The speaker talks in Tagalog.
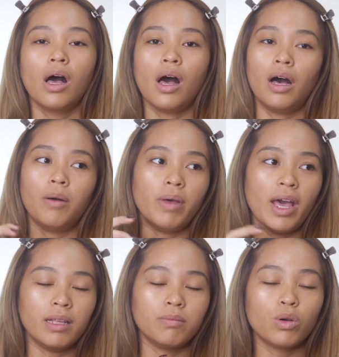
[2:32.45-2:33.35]
Um,
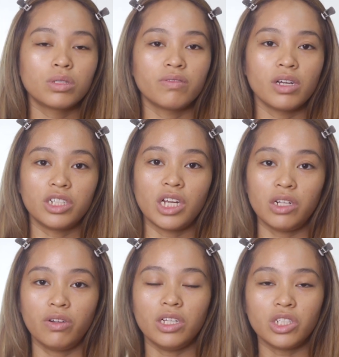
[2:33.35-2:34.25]
and most of their
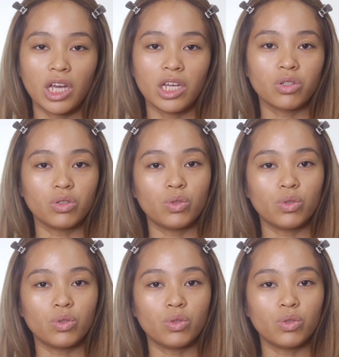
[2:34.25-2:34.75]
shade range cater